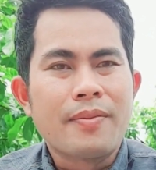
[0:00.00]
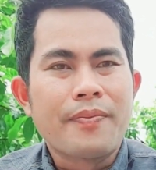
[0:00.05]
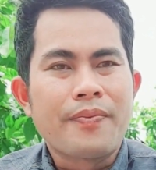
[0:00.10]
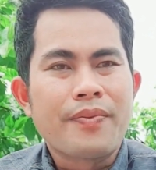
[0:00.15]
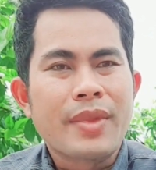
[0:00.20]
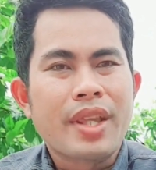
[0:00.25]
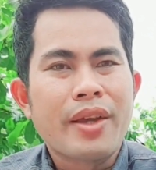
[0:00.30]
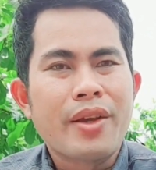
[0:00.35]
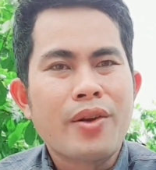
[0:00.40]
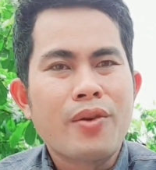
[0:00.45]

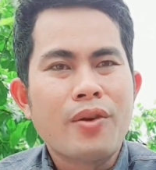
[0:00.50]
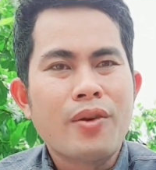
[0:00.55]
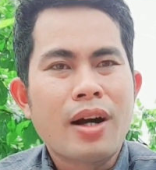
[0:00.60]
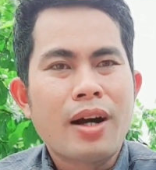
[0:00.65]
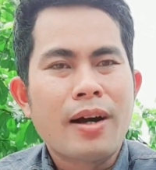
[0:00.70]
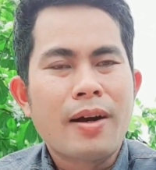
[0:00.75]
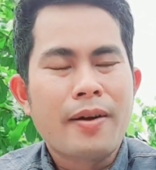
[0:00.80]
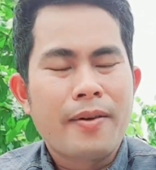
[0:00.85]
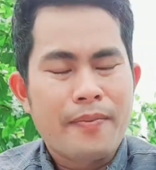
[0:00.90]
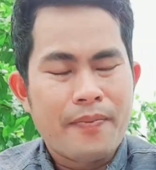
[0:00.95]
kêu
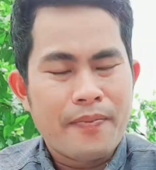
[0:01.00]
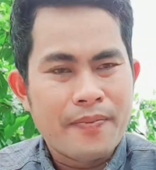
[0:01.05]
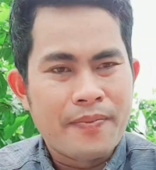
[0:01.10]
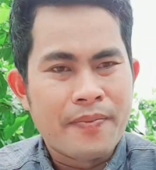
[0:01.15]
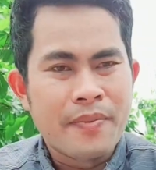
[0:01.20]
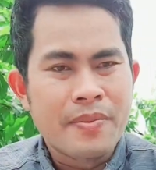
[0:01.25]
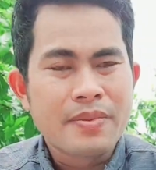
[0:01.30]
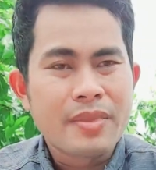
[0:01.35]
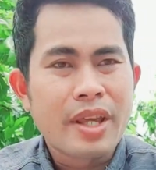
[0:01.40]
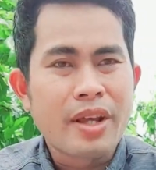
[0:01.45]
uh,
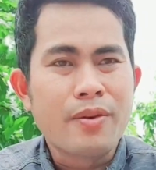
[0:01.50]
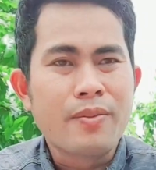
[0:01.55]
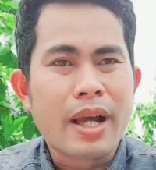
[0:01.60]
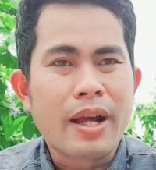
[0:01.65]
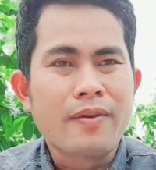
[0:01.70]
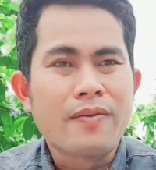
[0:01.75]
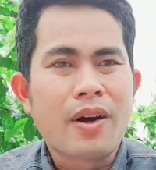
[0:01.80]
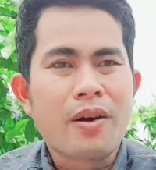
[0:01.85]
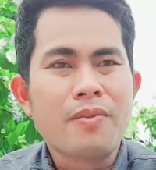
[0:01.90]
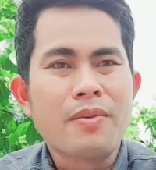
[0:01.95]
kêu
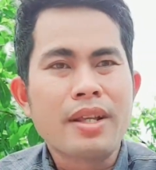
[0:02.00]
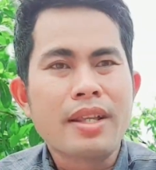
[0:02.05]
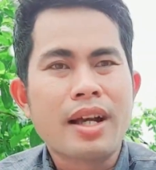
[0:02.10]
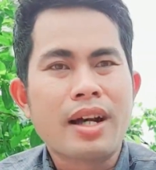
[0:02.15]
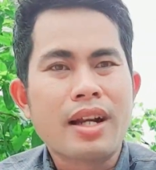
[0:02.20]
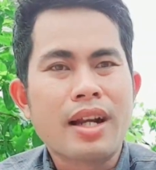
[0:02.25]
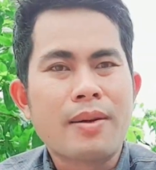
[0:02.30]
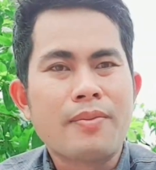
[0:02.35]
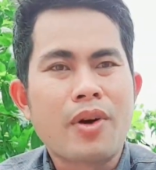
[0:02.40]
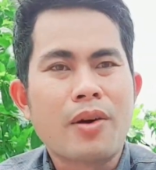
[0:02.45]
mẹ Phong bây
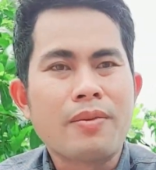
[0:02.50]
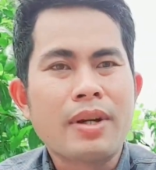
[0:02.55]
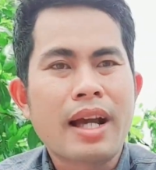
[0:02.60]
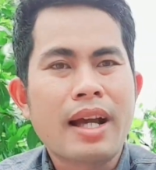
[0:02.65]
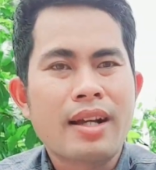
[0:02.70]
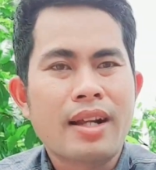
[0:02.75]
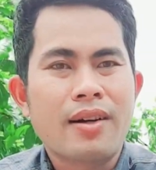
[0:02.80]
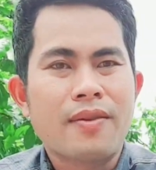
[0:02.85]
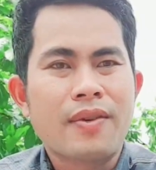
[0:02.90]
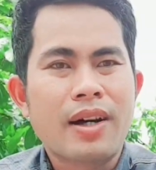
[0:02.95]
giờ là một
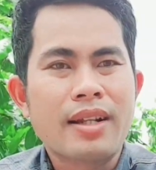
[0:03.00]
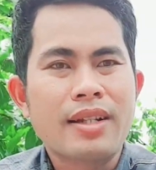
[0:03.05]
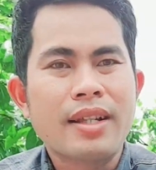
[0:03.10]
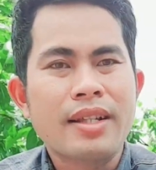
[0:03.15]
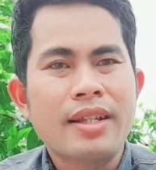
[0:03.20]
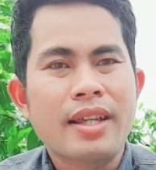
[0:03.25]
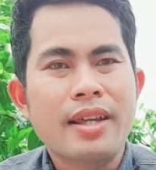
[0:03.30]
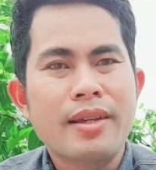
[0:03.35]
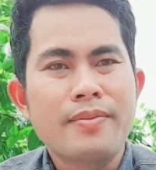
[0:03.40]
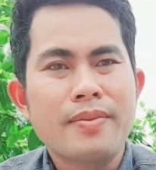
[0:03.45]
hai là phải đi
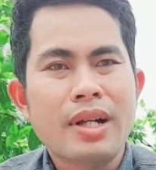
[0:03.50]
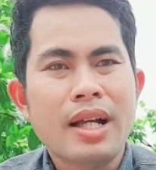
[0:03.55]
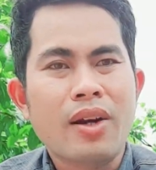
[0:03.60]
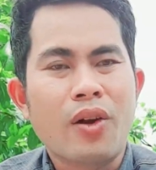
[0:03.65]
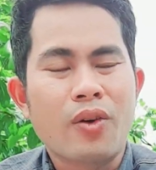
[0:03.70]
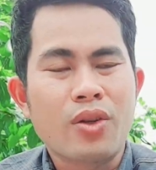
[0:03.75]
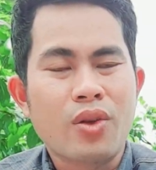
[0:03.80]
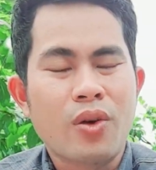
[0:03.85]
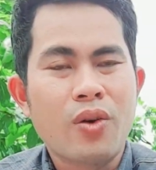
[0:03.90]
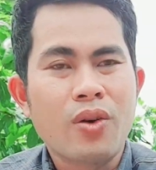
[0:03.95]
kiếm cái
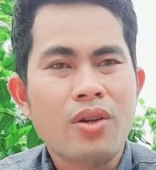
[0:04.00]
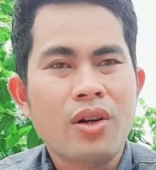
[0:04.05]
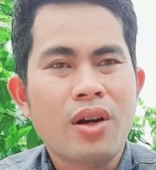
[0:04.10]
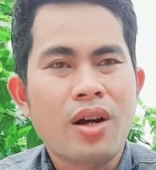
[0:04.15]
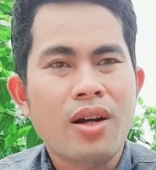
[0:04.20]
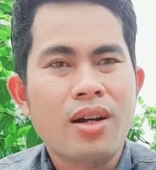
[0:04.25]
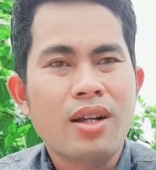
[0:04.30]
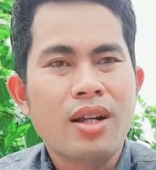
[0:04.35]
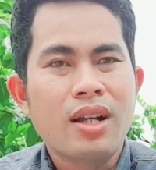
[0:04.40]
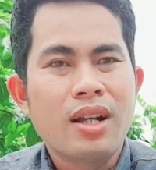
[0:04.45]
loại thuốc
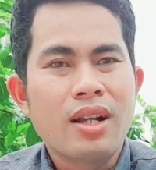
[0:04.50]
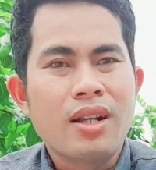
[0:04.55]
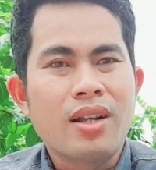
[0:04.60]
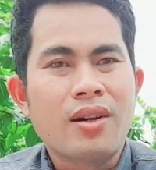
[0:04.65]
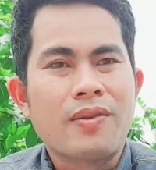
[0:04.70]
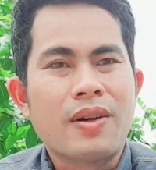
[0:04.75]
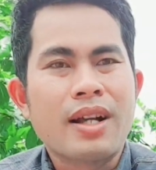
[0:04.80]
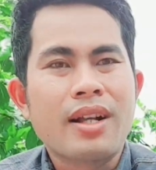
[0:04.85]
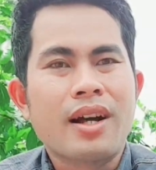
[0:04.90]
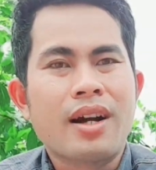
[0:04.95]
đó và
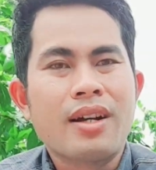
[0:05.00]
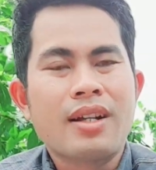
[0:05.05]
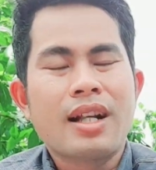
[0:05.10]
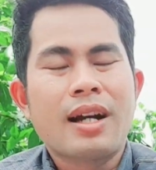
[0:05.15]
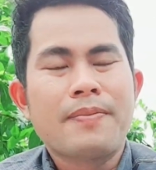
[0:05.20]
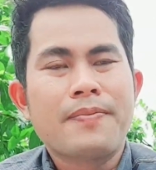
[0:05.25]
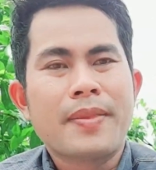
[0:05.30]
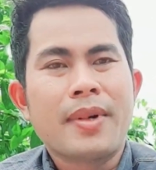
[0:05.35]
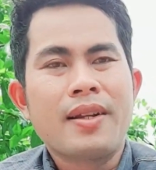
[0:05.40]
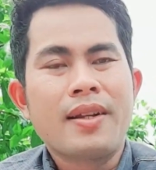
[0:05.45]
phải gửi
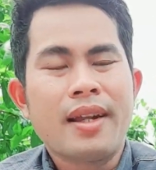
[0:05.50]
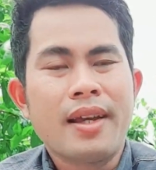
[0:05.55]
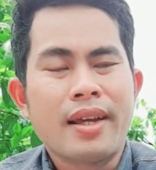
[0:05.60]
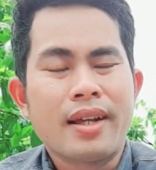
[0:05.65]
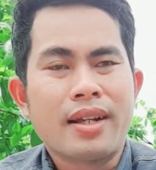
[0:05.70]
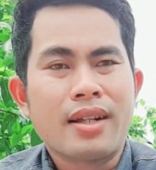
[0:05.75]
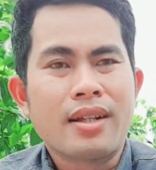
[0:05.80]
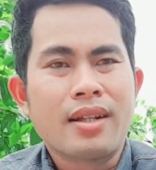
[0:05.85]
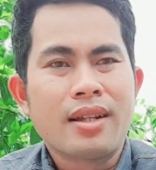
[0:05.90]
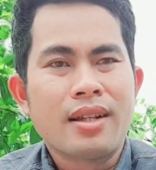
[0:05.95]
gấp gửi
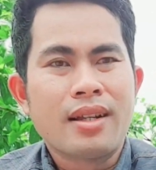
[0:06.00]
liền.